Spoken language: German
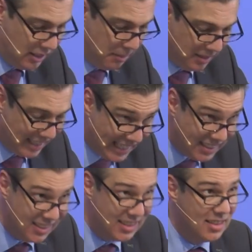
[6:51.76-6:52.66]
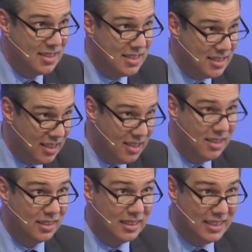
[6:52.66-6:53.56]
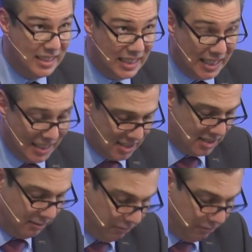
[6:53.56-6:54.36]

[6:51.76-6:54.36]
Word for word: im rettenden Sinn nichts